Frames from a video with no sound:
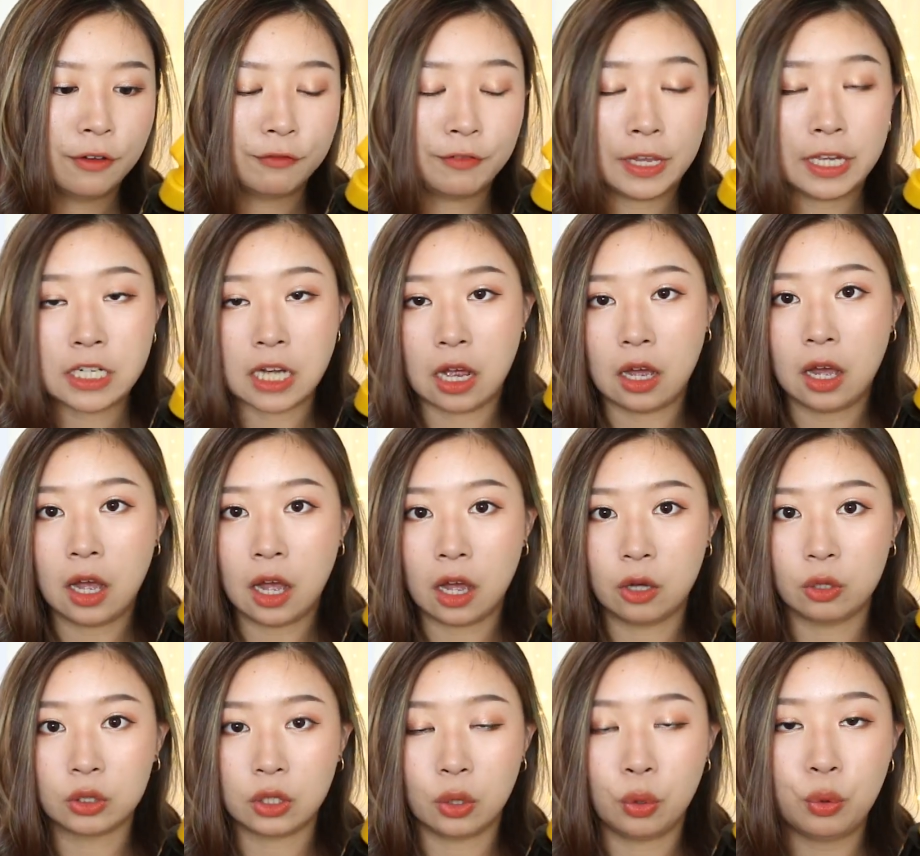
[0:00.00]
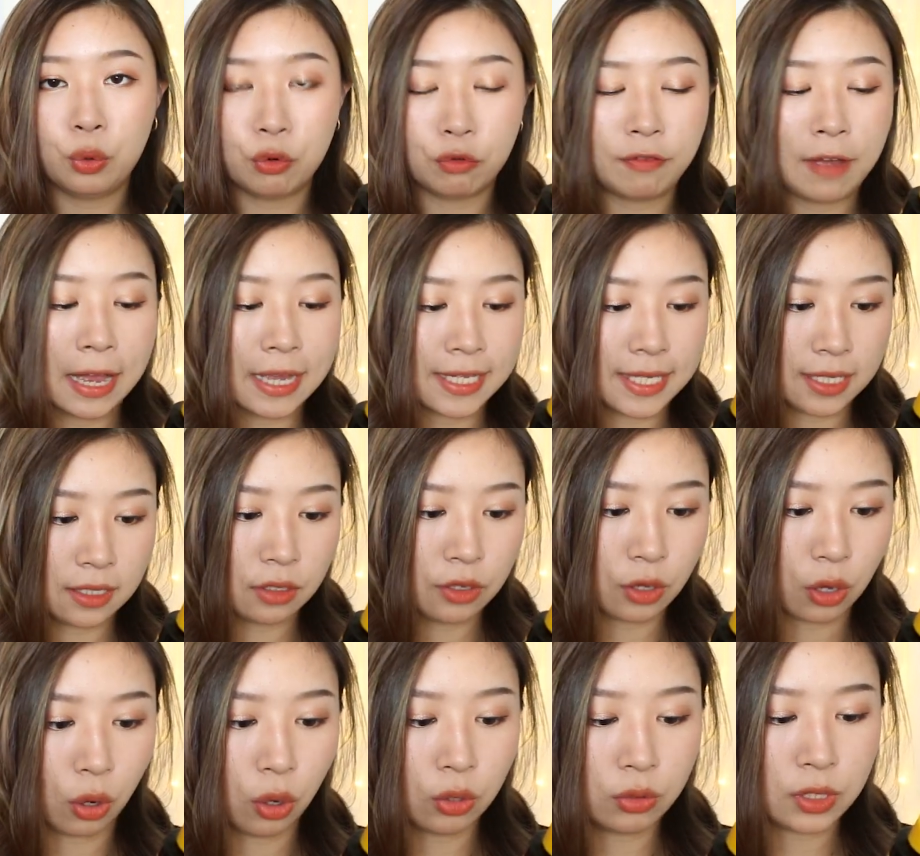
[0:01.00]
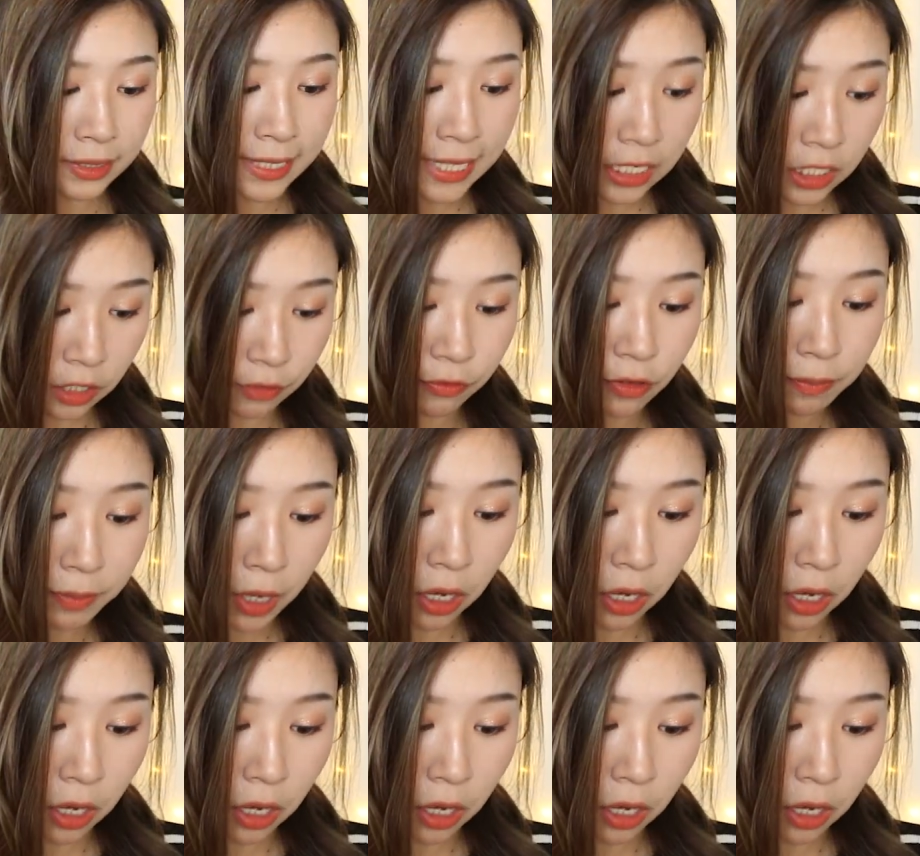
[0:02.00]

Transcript: 非常好的护发精油，在成分